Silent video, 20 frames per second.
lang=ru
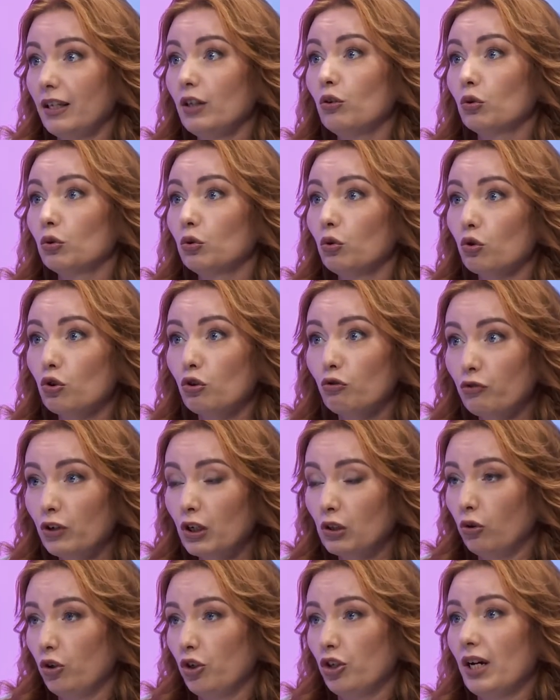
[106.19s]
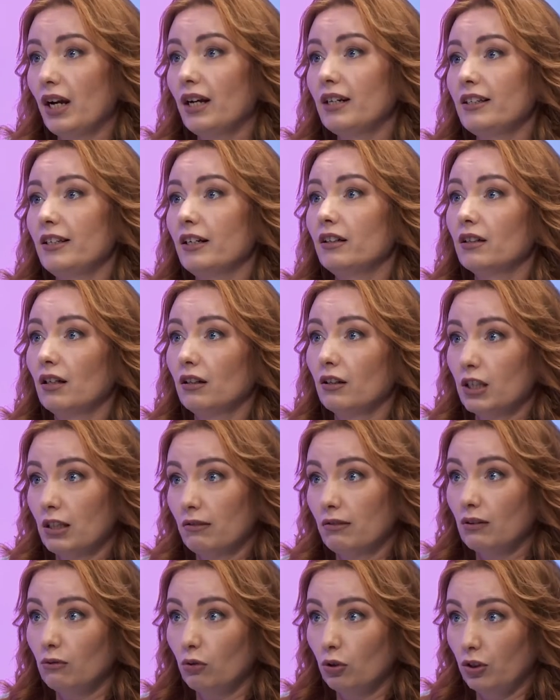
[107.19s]
и он тоже выключает сигналы
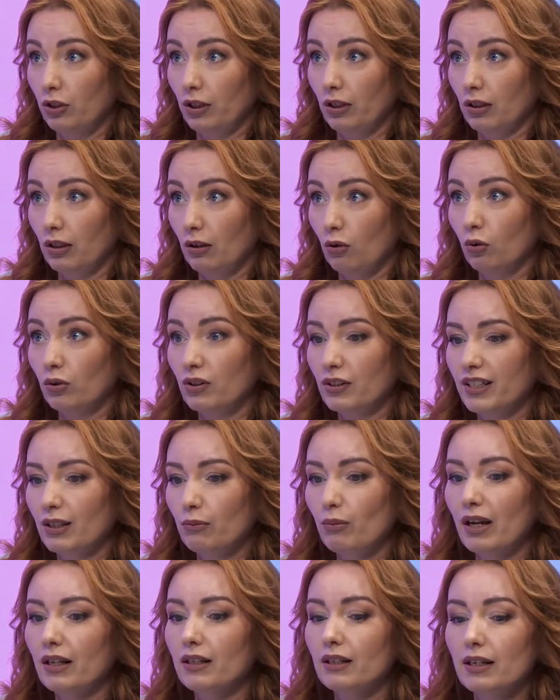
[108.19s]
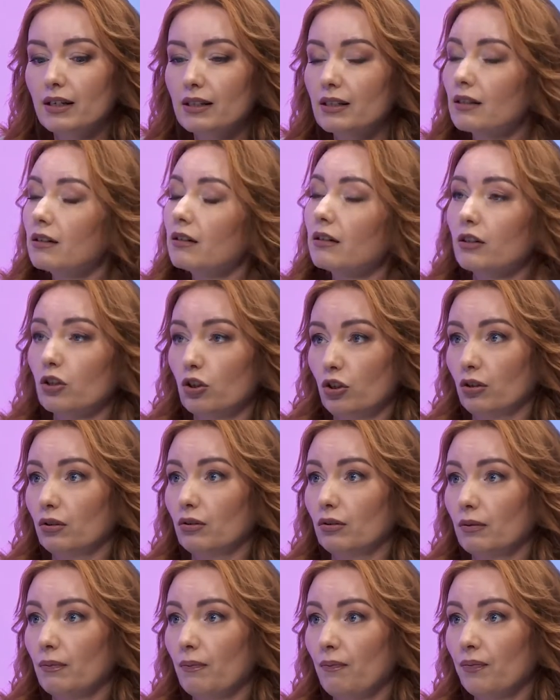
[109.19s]
своего тела, он себя не
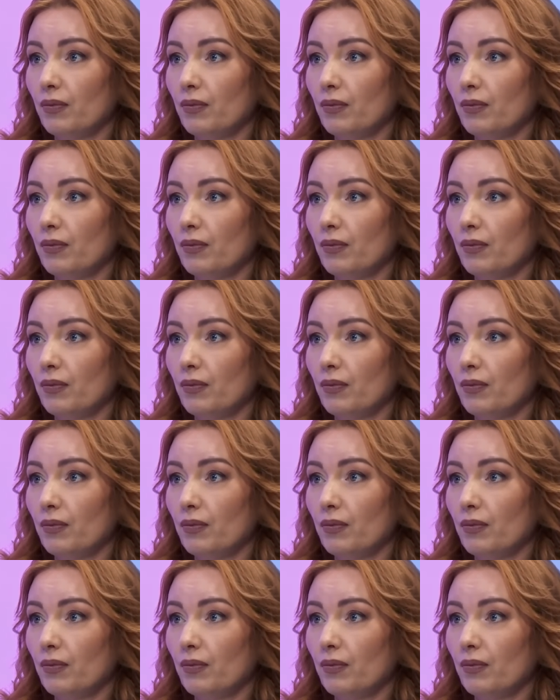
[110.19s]
слышит.